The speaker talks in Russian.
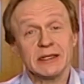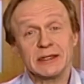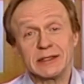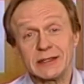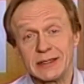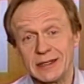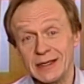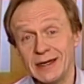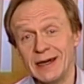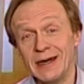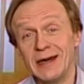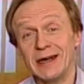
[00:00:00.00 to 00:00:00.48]

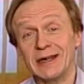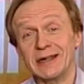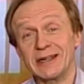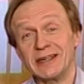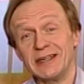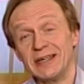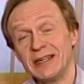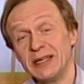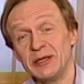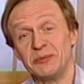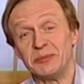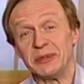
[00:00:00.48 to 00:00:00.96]
Так
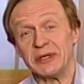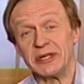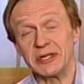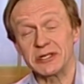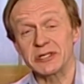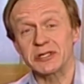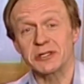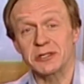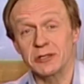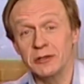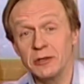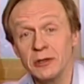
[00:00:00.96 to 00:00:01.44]

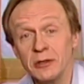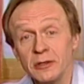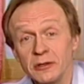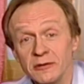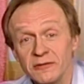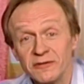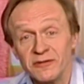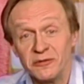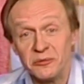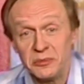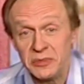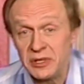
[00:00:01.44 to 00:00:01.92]
перешел
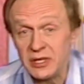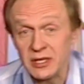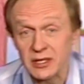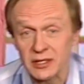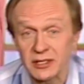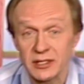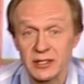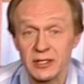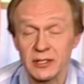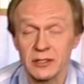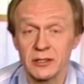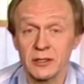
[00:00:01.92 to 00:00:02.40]
в мир
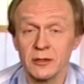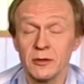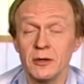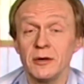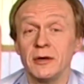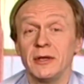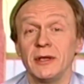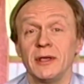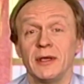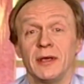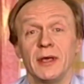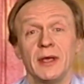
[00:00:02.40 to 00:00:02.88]

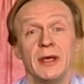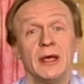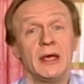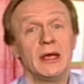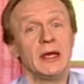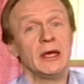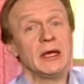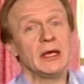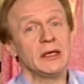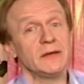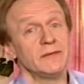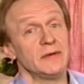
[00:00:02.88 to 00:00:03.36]
иной –
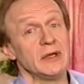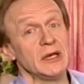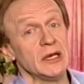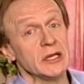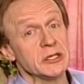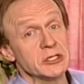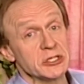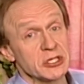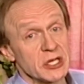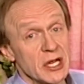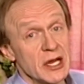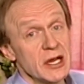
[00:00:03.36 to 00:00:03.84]

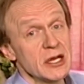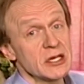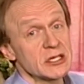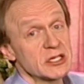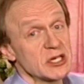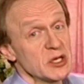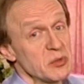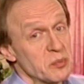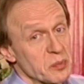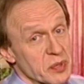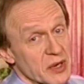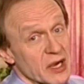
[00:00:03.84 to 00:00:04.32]

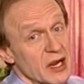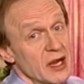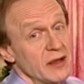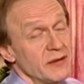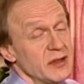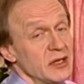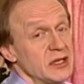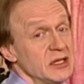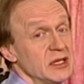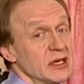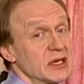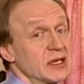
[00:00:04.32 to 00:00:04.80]
величайший
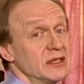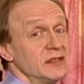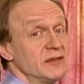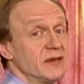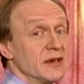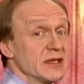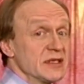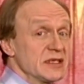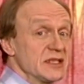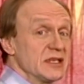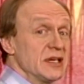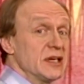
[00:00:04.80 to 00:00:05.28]
праведник
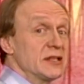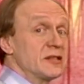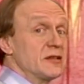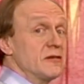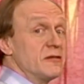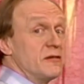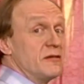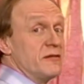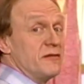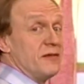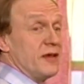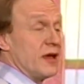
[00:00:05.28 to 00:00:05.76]
20
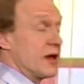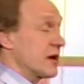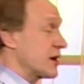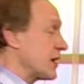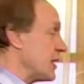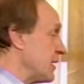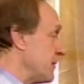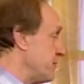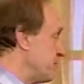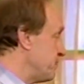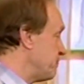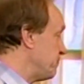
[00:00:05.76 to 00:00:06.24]
века.
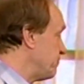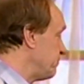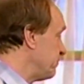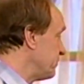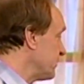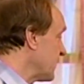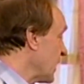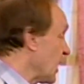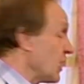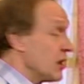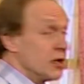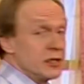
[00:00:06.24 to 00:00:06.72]

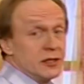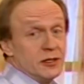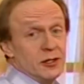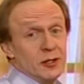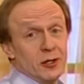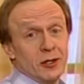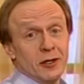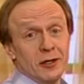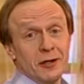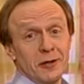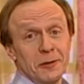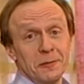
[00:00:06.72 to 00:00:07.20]

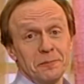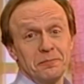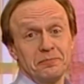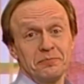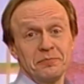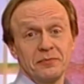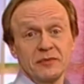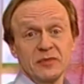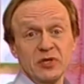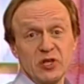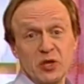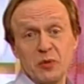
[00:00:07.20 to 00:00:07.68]

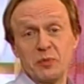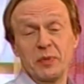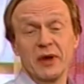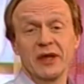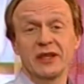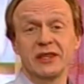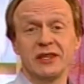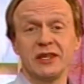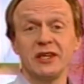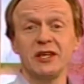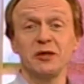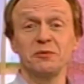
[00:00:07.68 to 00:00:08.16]
Но не
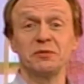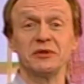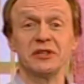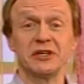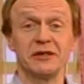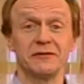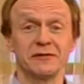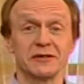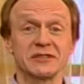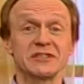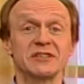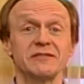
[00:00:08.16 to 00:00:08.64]
погибло
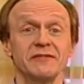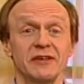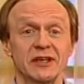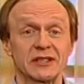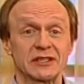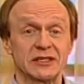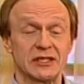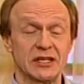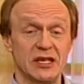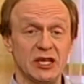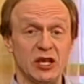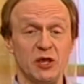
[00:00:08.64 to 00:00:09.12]
его
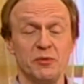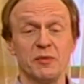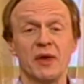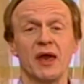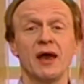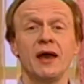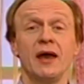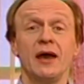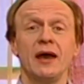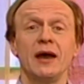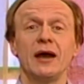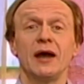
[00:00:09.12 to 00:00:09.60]
светлое имя,
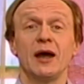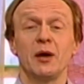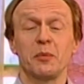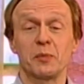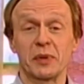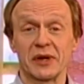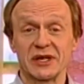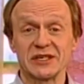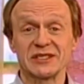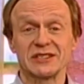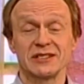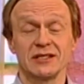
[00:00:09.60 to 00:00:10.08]
а
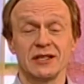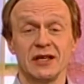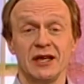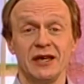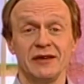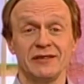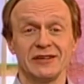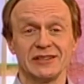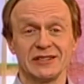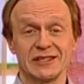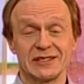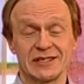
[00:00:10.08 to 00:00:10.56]

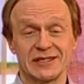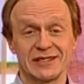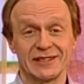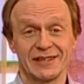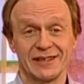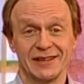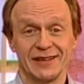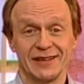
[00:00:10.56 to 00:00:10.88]
прославилось.